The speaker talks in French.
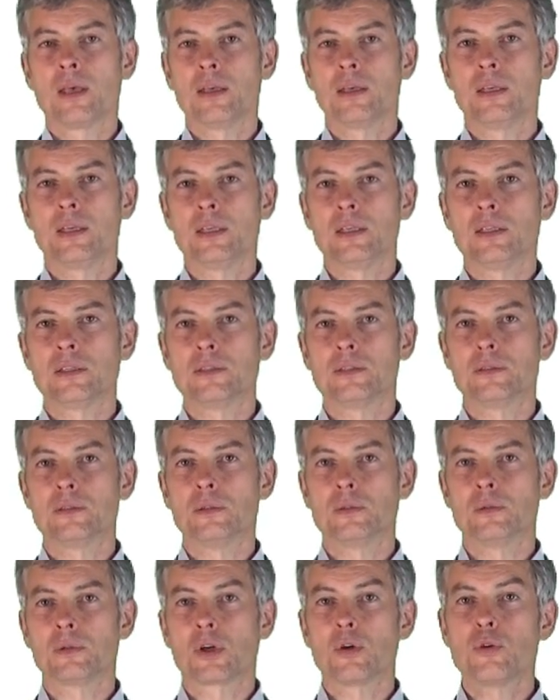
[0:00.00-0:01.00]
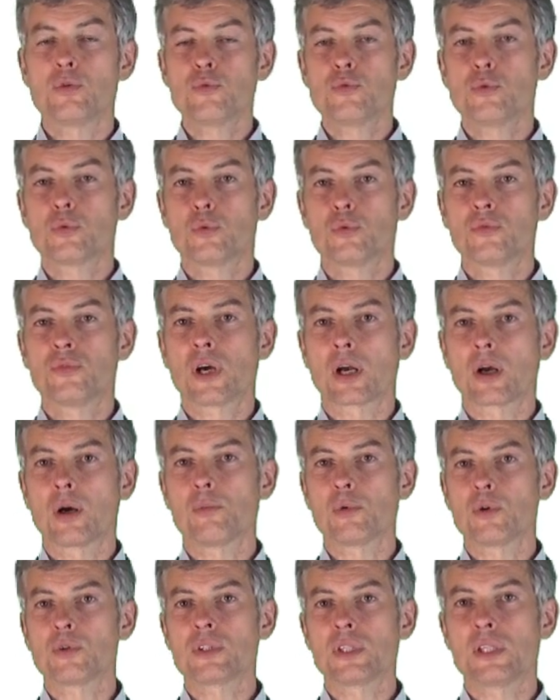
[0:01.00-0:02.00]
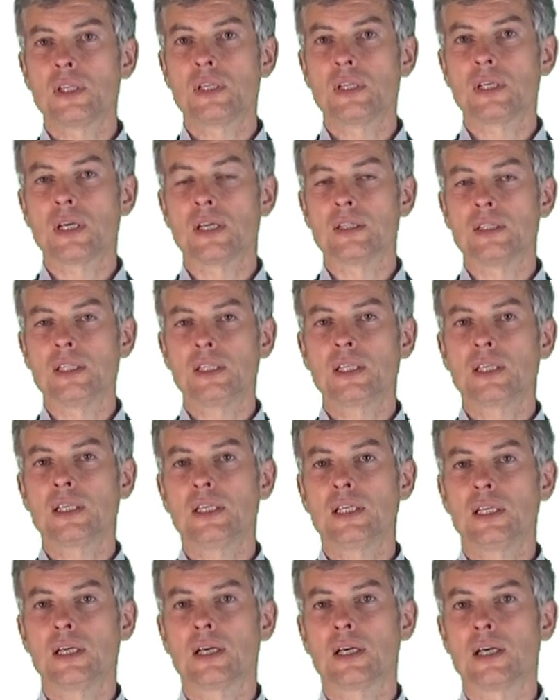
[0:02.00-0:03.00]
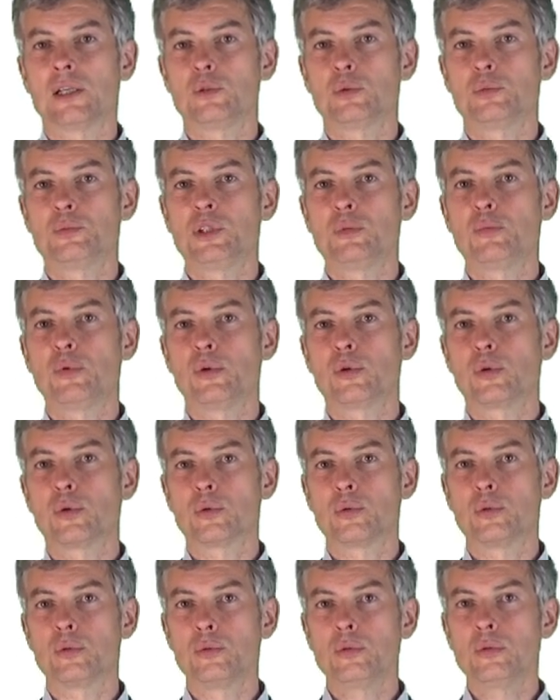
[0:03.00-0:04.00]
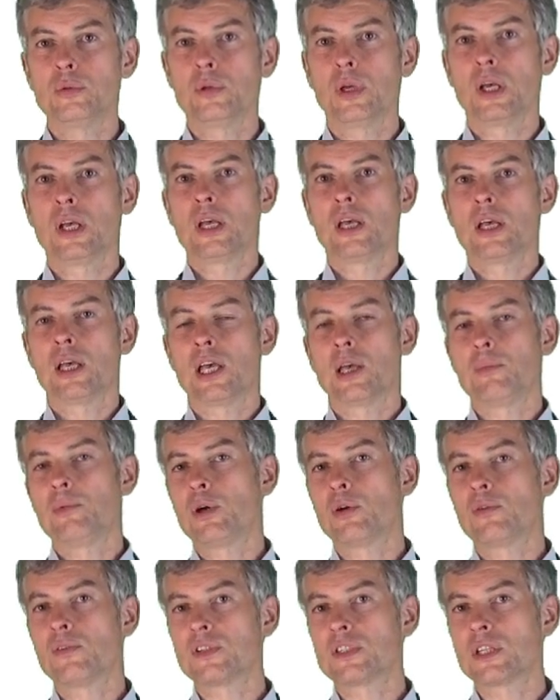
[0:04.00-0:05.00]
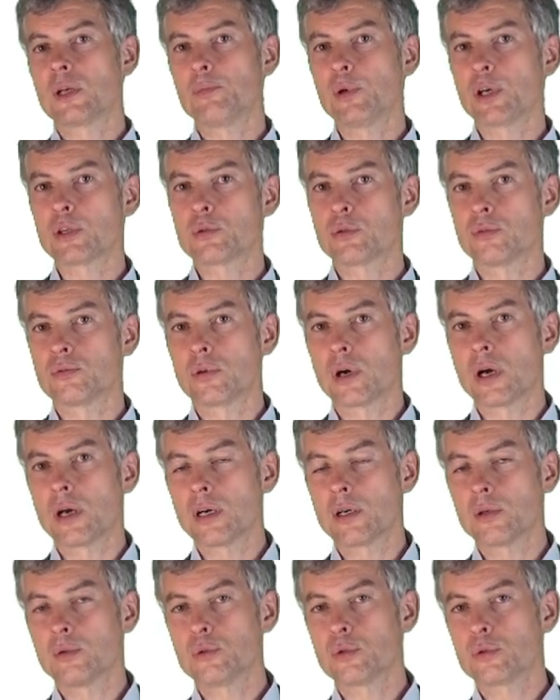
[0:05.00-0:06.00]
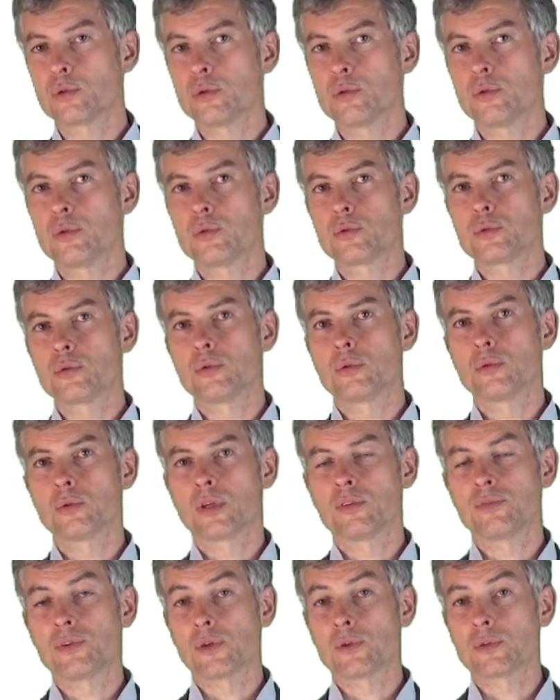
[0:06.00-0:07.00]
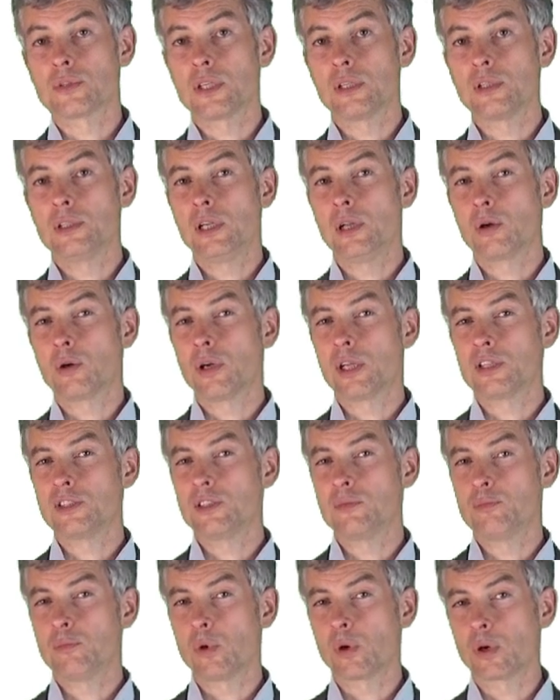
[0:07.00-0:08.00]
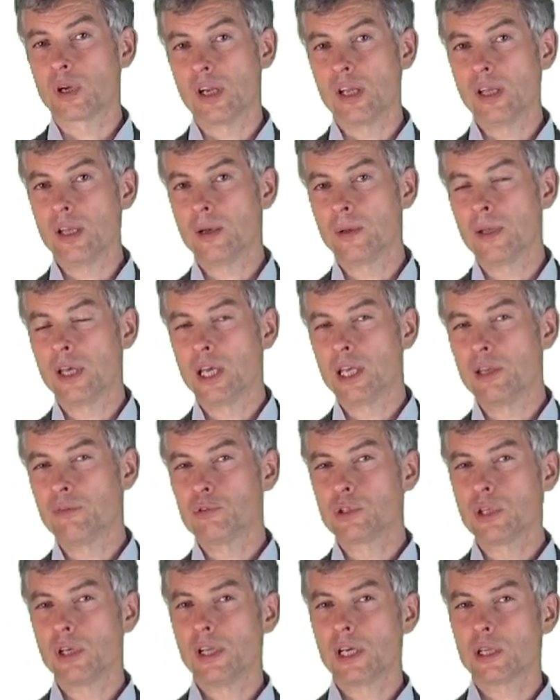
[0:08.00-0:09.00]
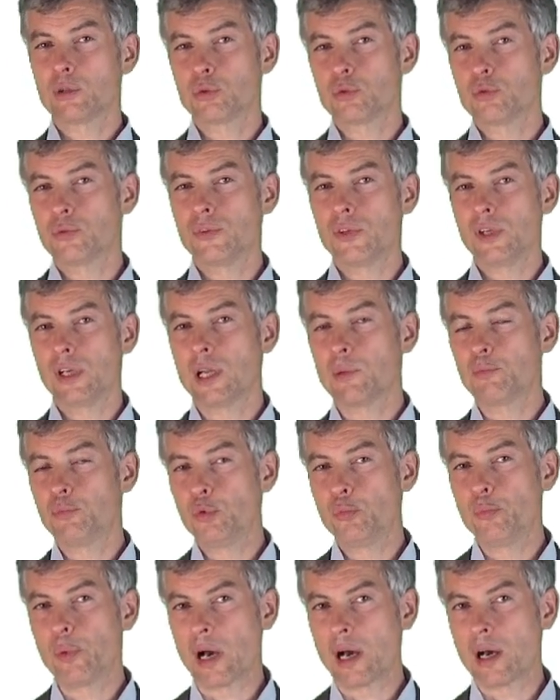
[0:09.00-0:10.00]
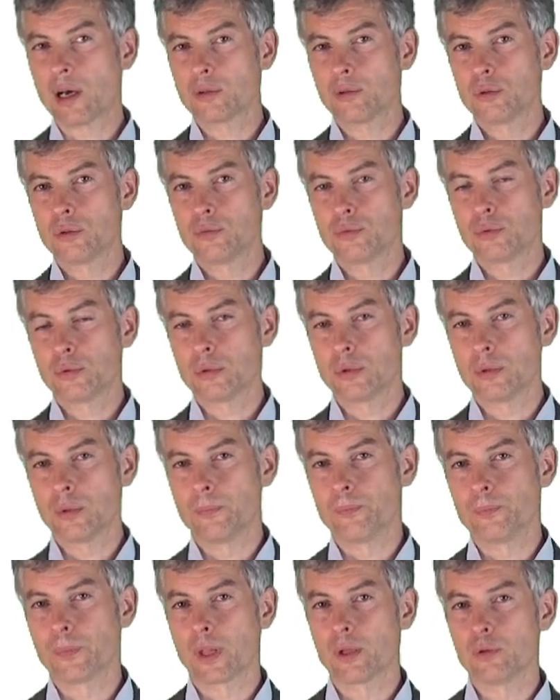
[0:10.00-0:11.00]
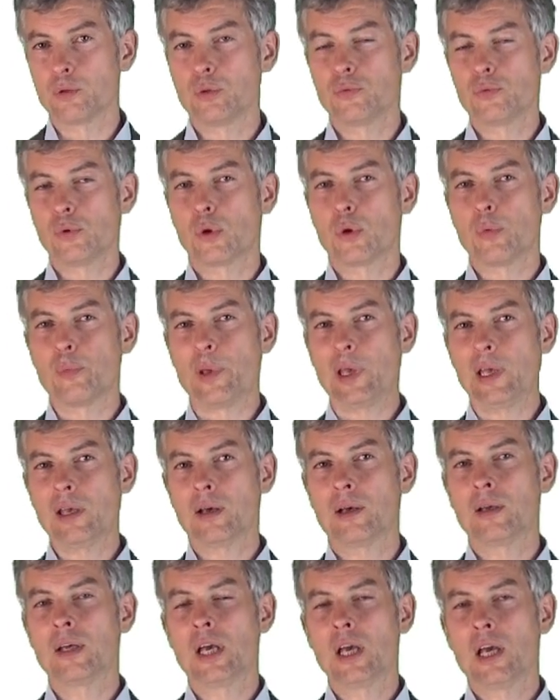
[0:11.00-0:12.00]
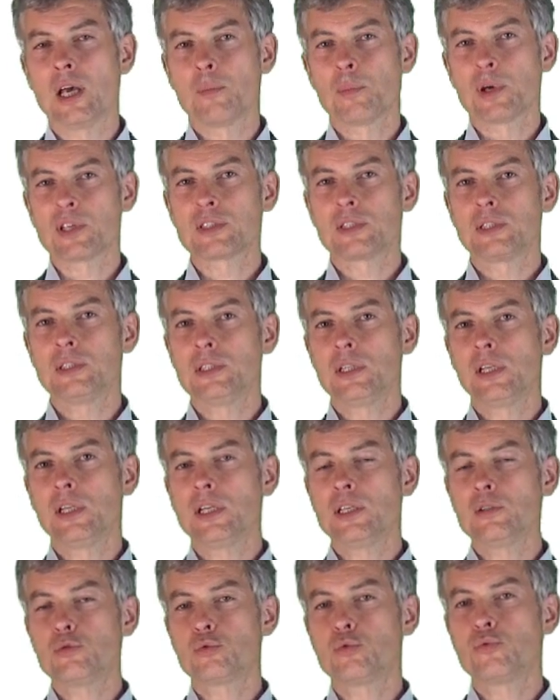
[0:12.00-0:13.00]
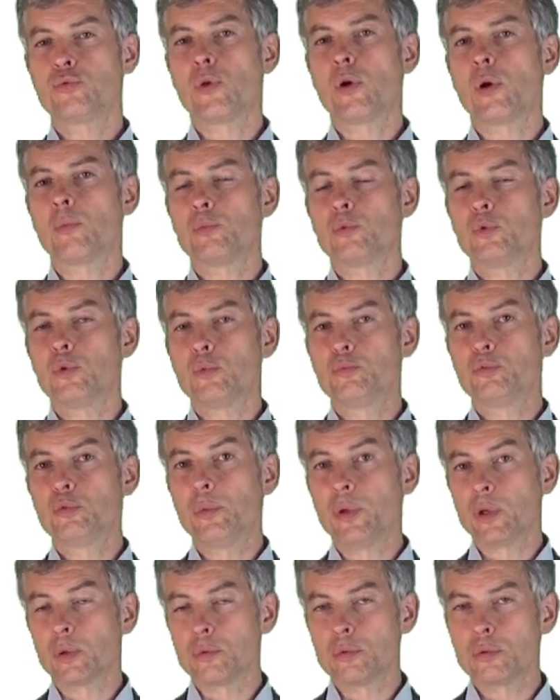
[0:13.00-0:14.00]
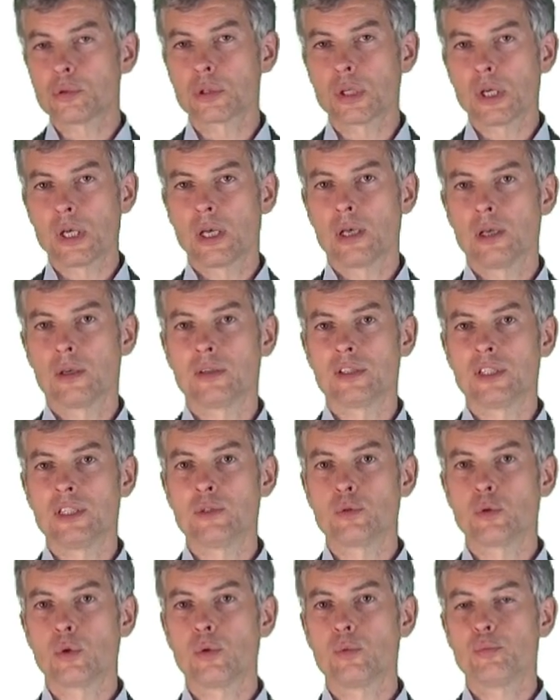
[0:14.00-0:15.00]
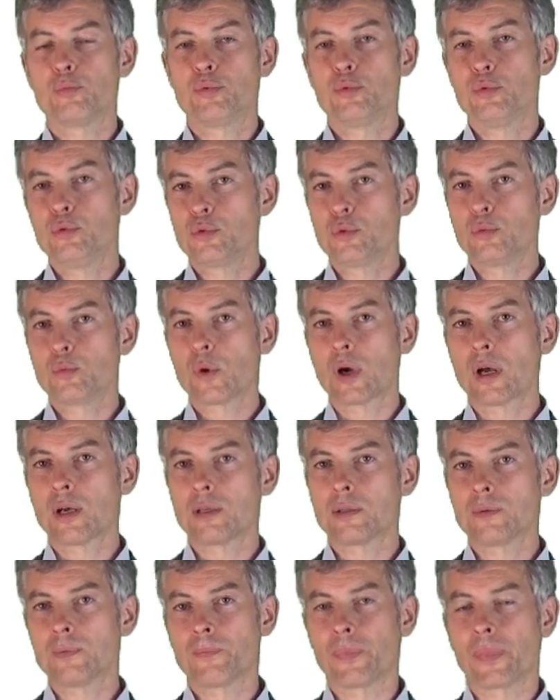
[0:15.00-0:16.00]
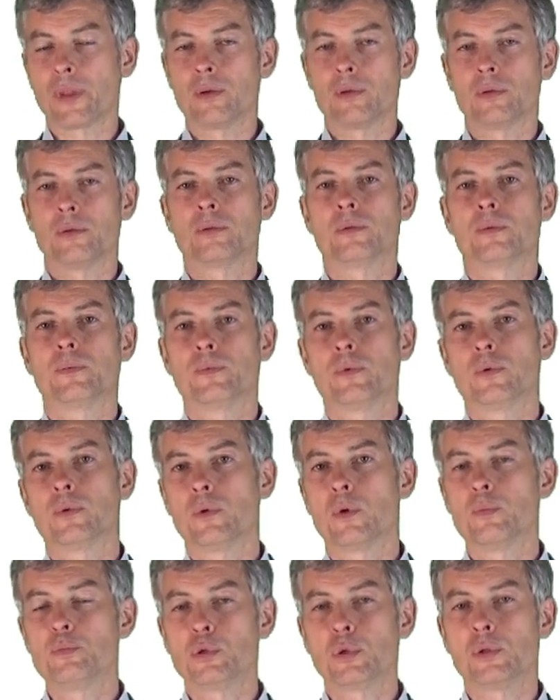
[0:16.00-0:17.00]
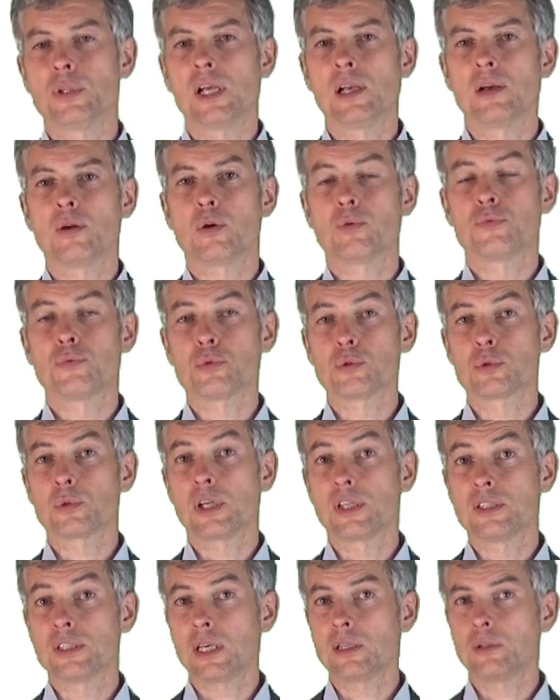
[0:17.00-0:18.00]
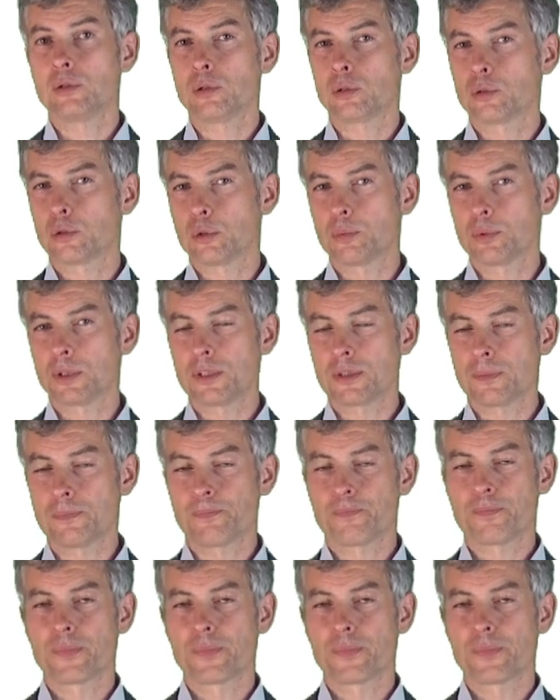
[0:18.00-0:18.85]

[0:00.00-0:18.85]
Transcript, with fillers: et euh, quand on va commencer à décrire un tout petit peu le contenu, eh bien on va s'apercevoir euh, que ce référentiel il est relativement clair et vous allez retrouver la plupart de vos, euh, de vos repères parce qu'il est sous forme de poupées russes qui sont plus ou moins optionnelles en fonction de la taille de l'entreprise.